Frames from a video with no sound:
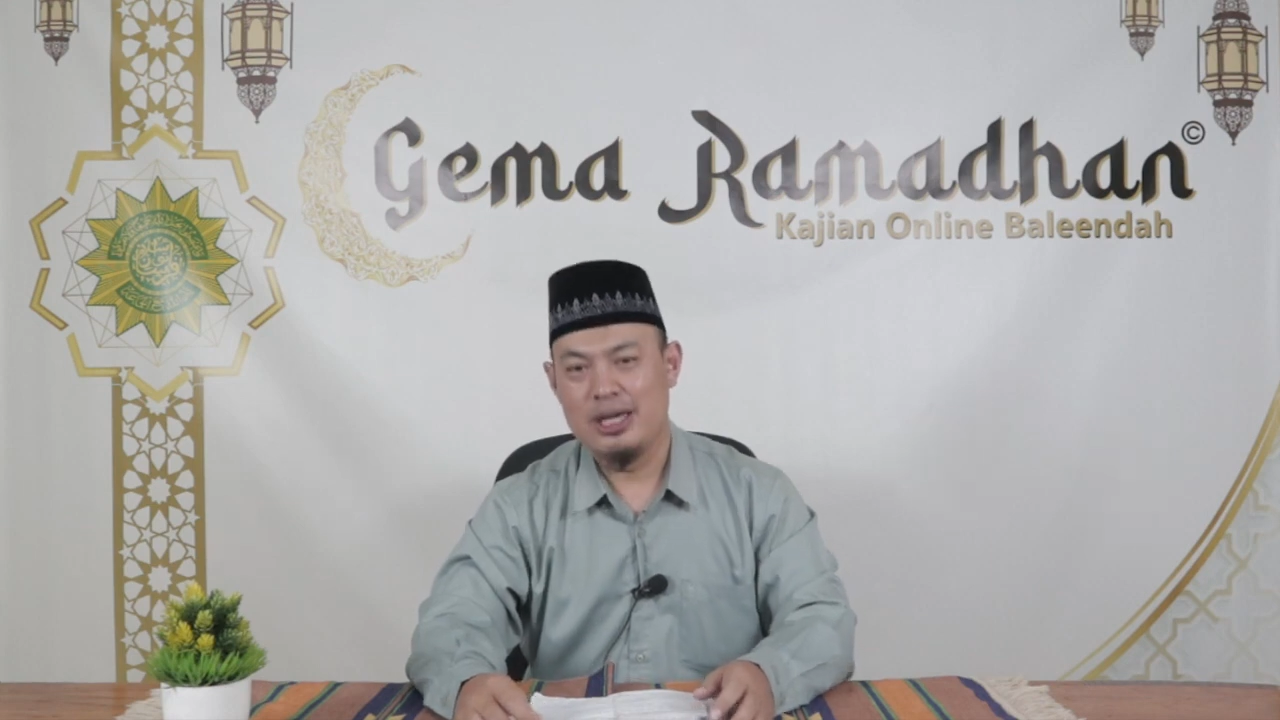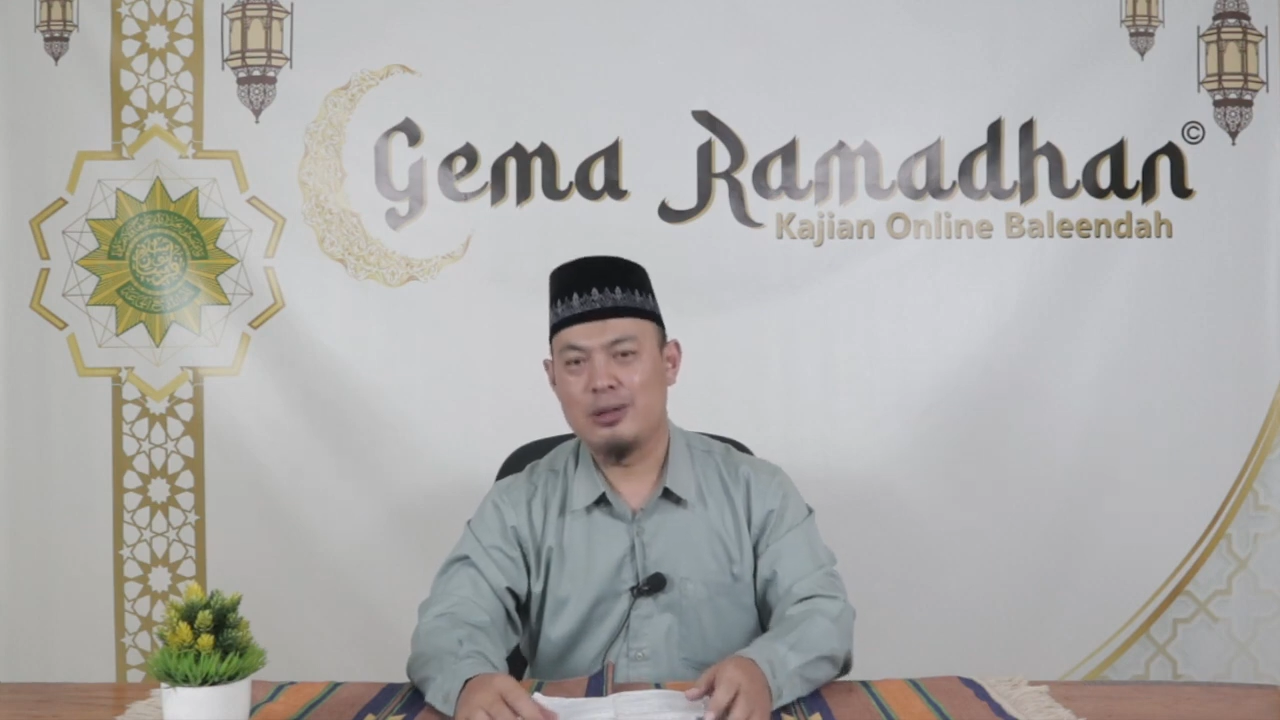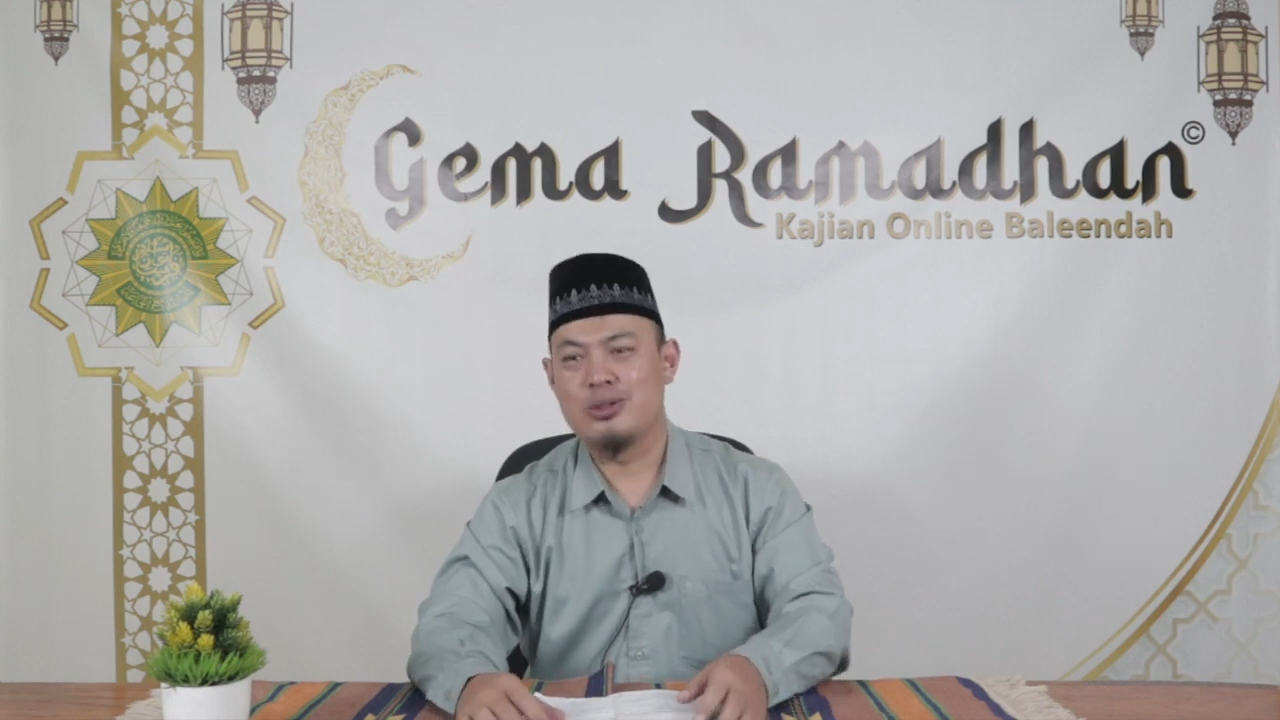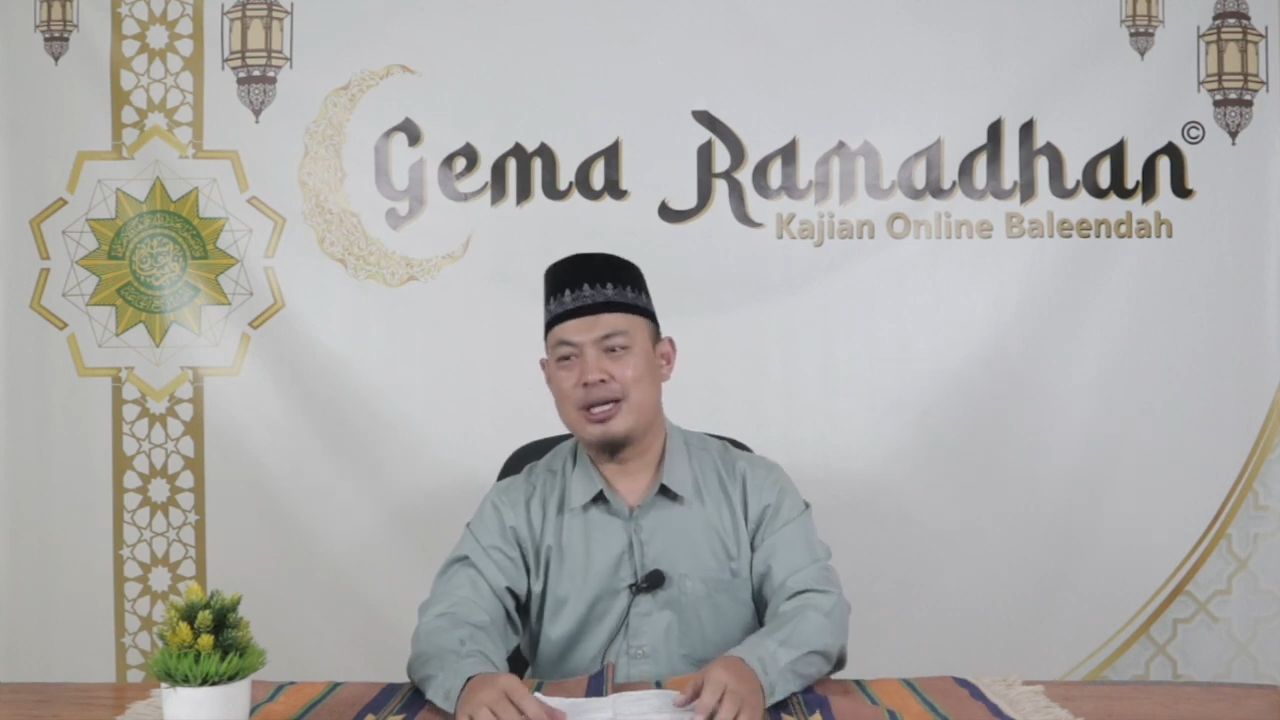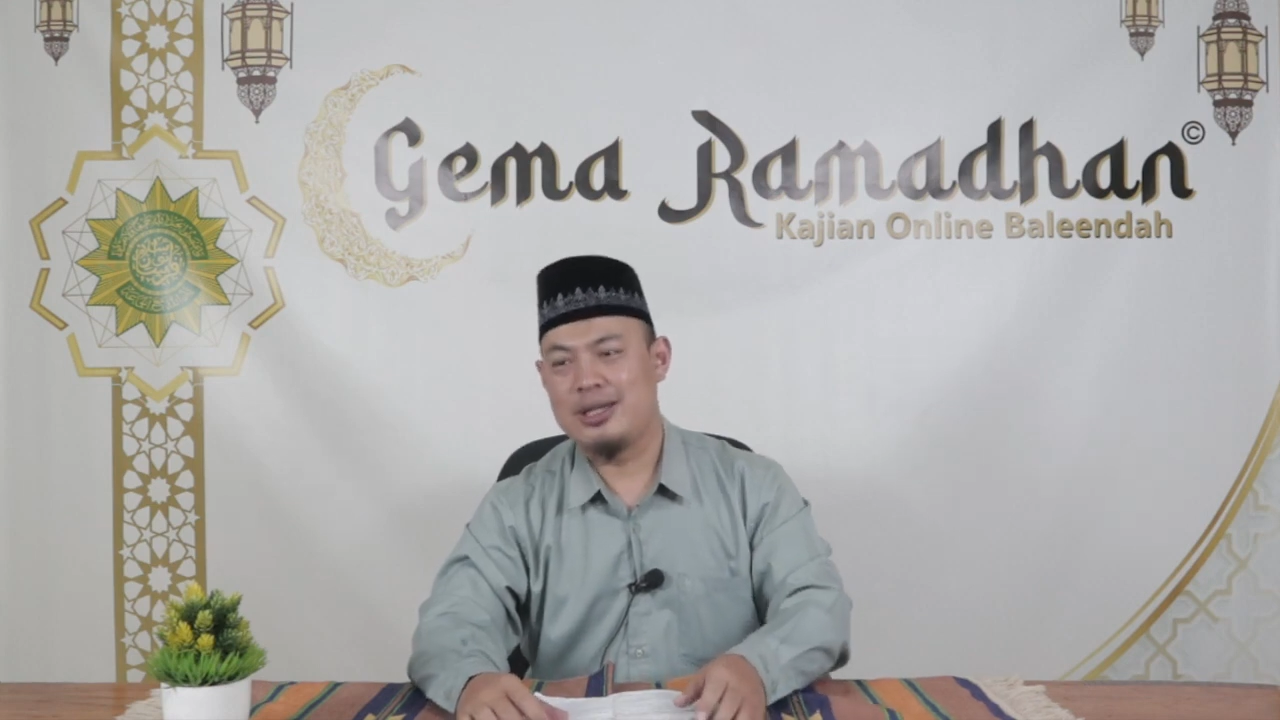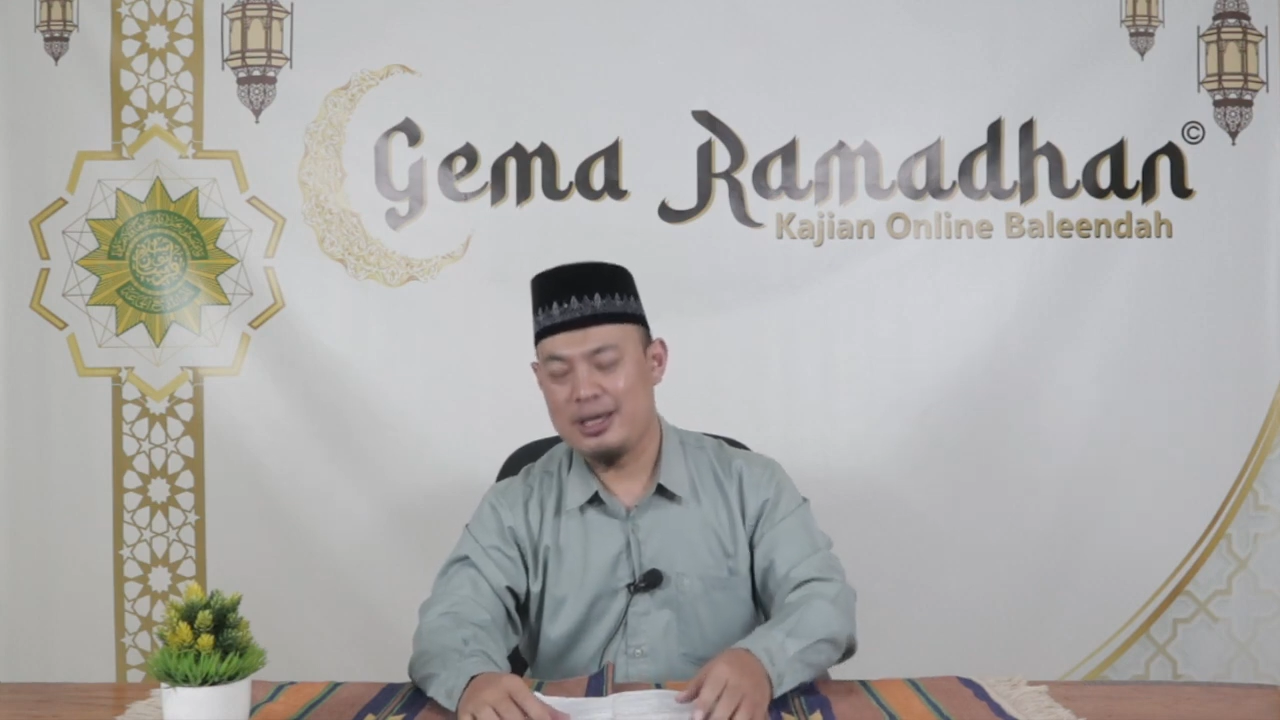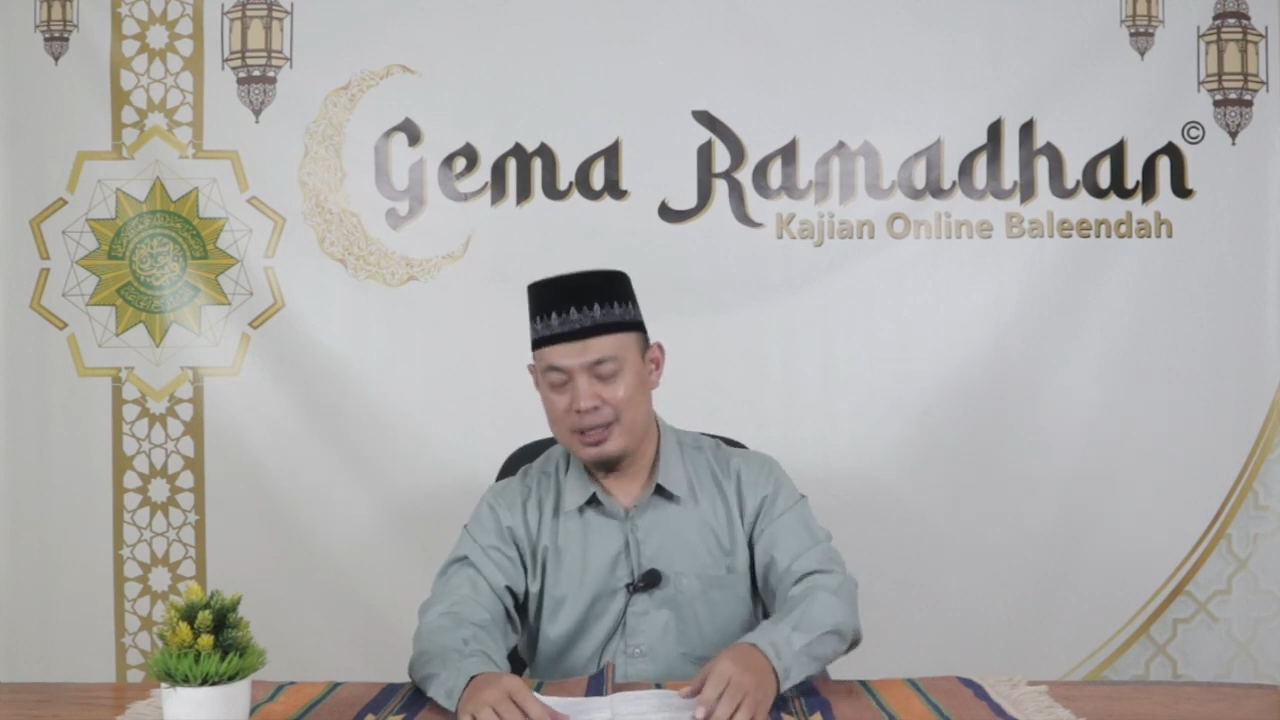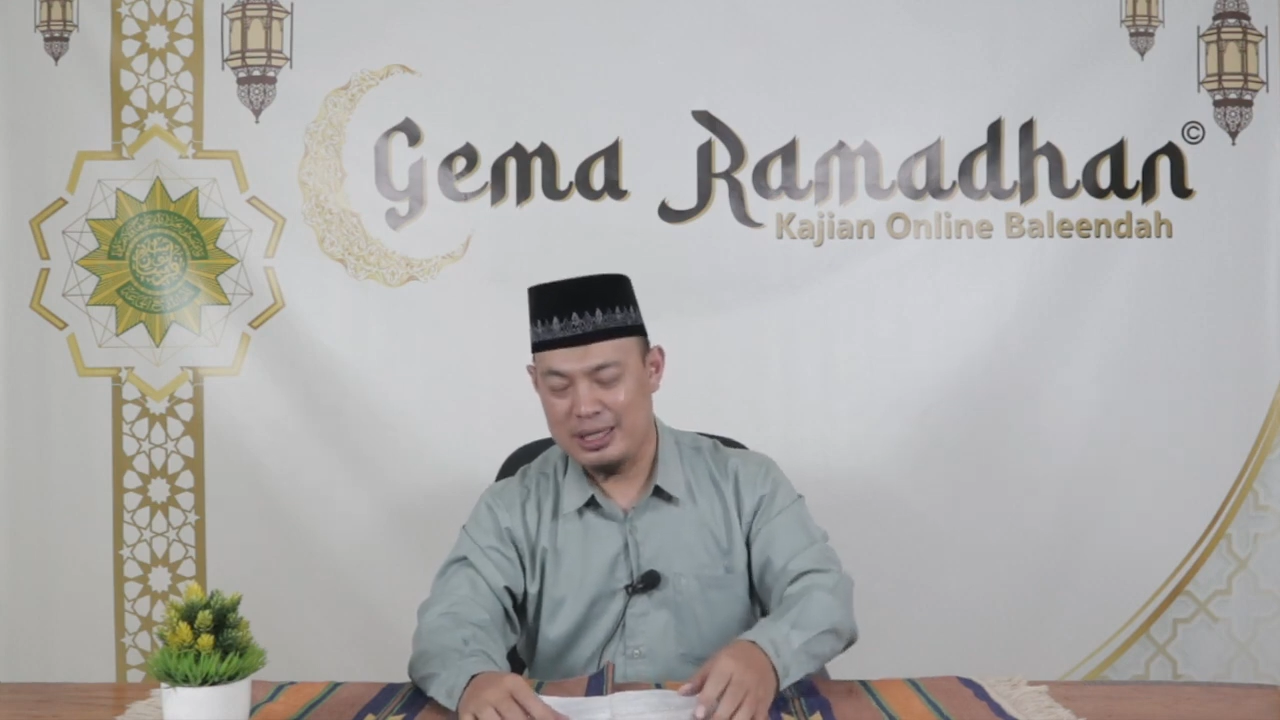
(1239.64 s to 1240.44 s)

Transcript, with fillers: Itu saja